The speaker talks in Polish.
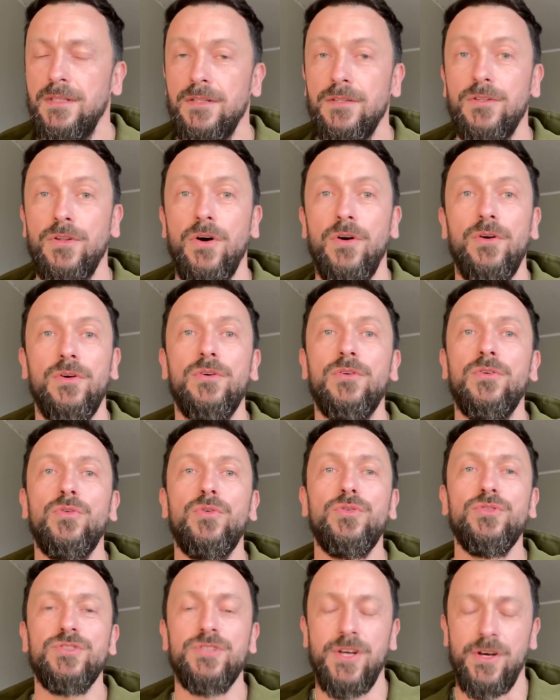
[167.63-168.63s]
no,
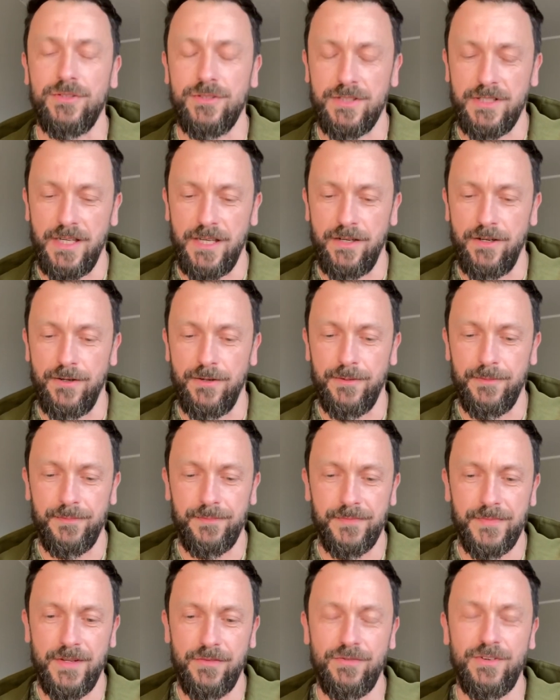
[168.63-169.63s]
różna od tego,
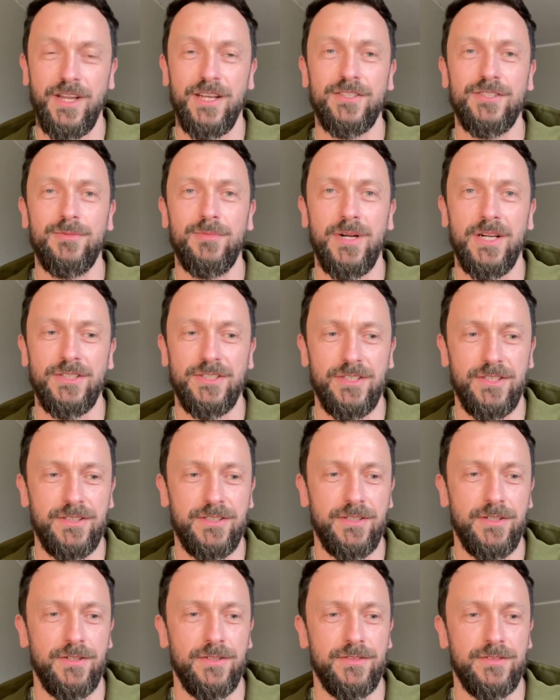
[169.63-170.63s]
w każdym razie
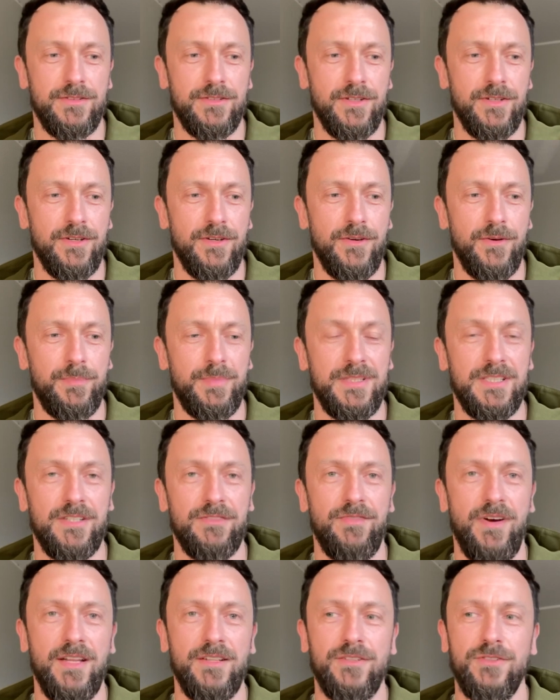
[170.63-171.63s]
co, co
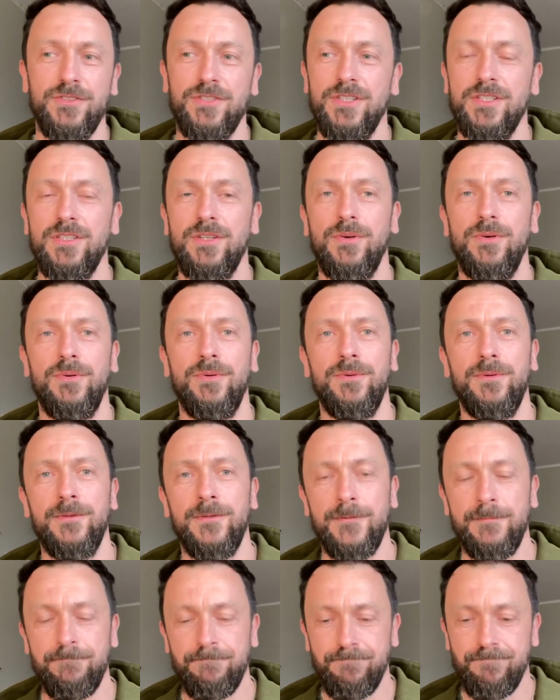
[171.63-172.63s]
opisywano, że są
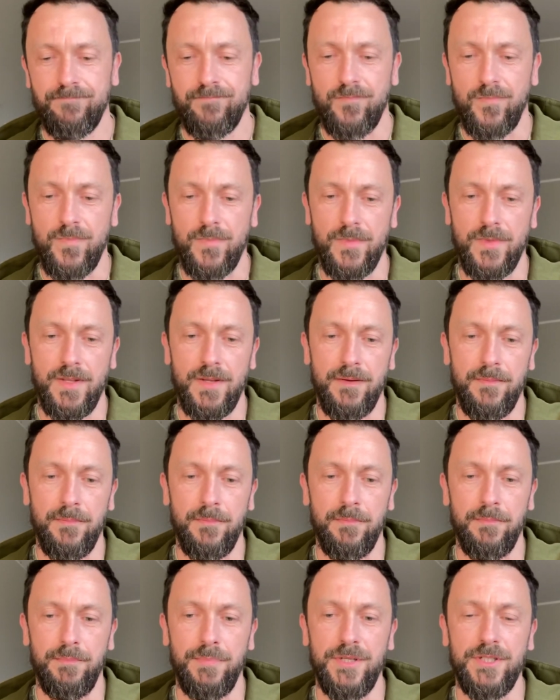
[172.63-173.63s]
mm,
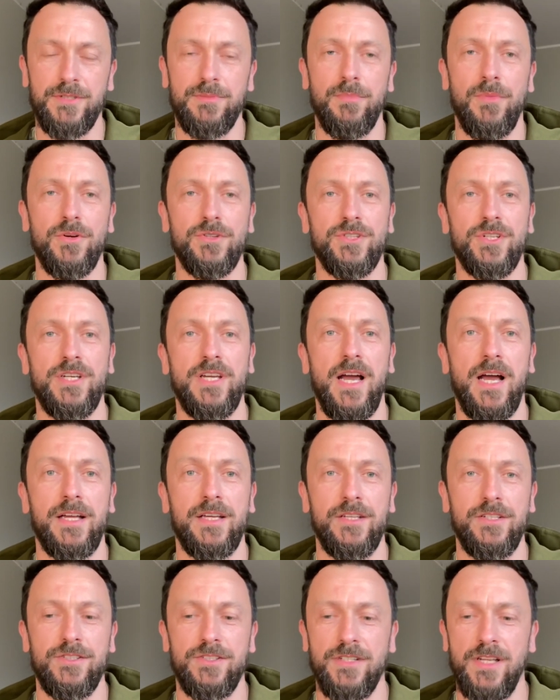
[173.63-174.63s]
być może
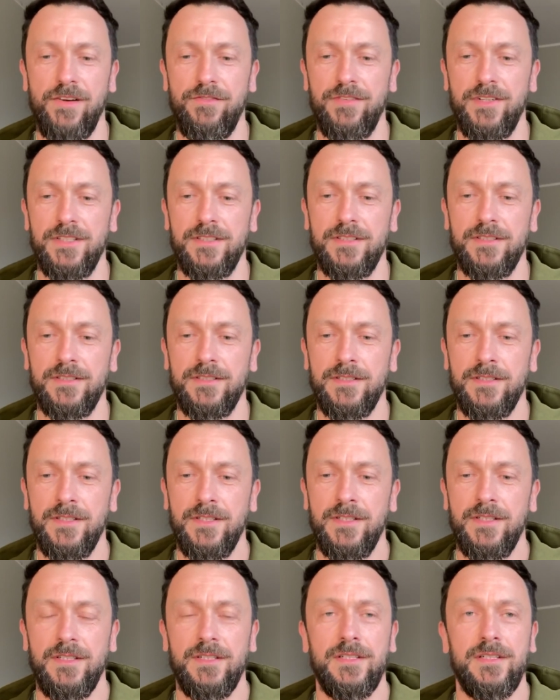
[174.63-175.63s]
jakieś nawet
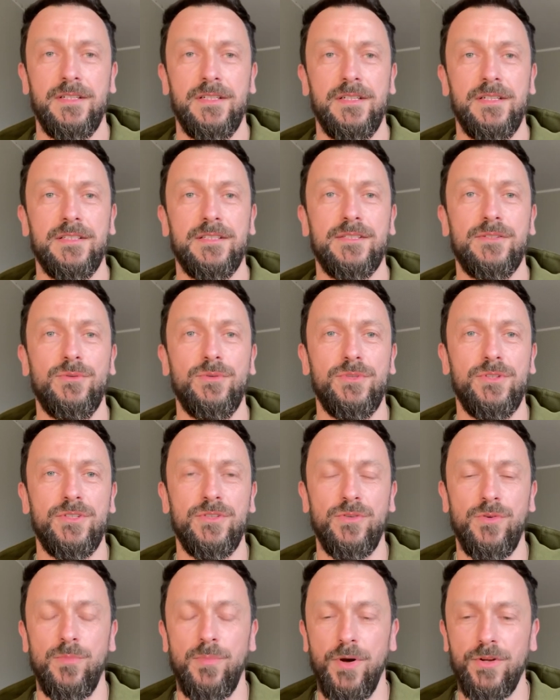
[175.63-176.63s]
e,
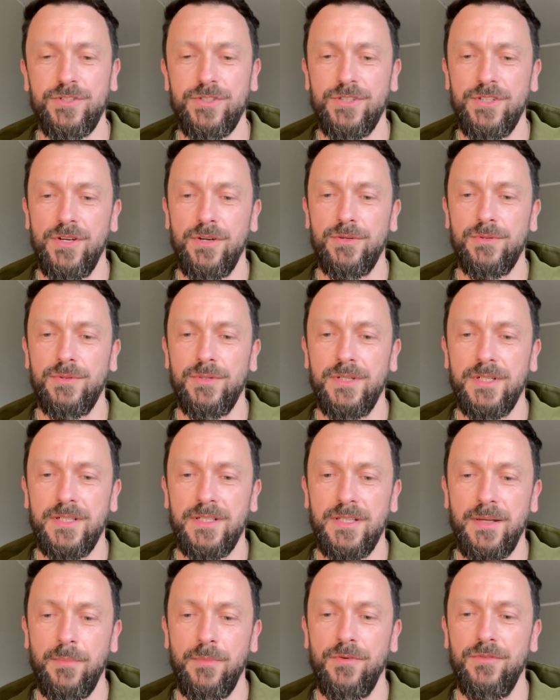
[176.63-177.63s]
skutki uboczne, o
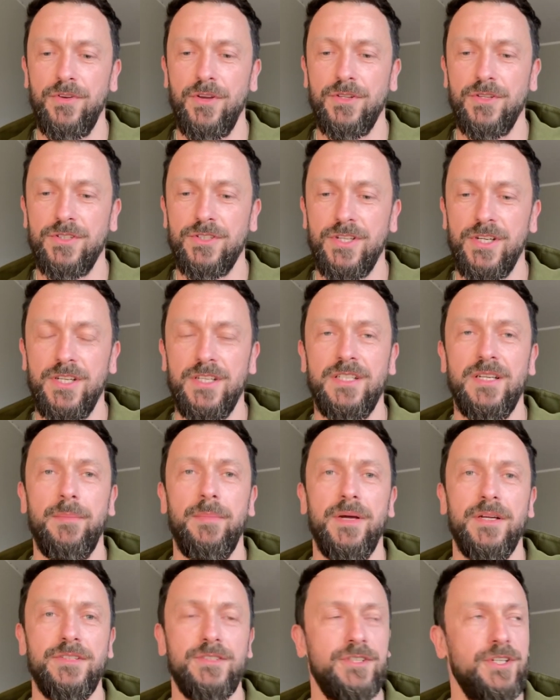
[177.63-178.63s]
których nam mówiono, że ich nie
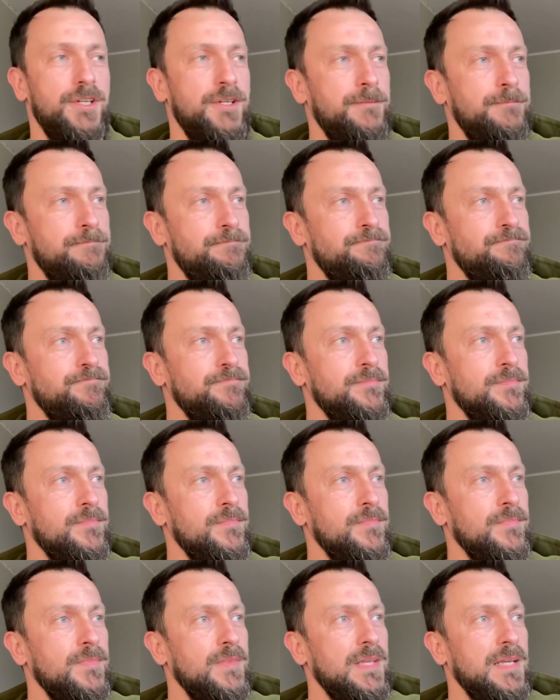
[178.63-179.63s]
będzie.
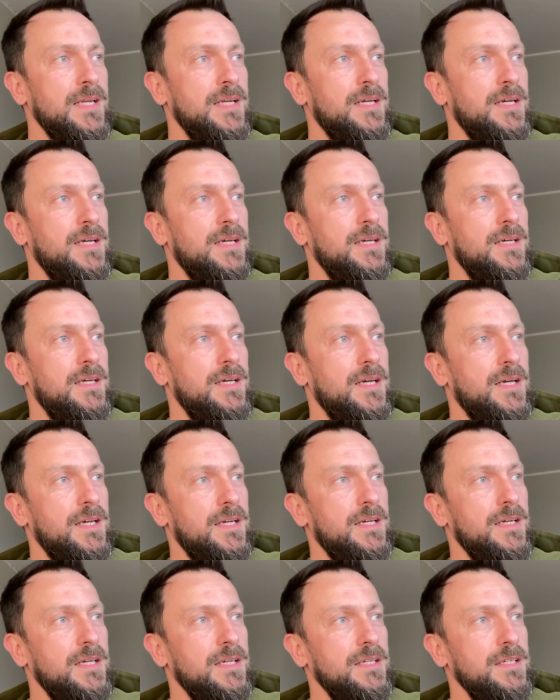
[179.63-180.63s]

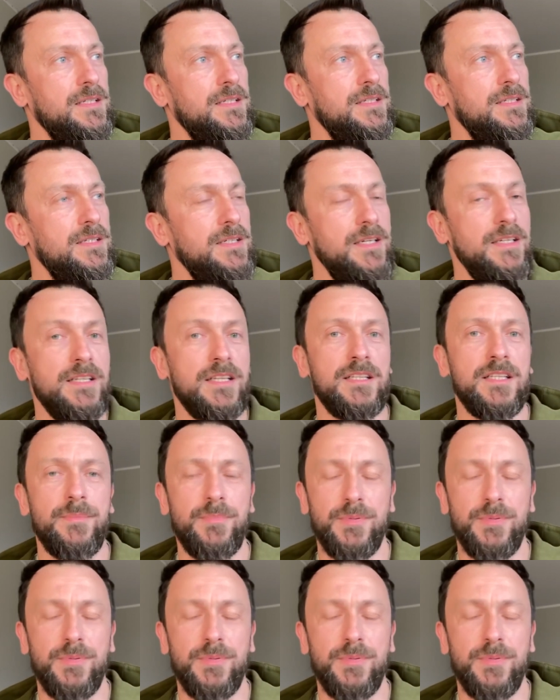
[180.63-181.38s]
E, I na tej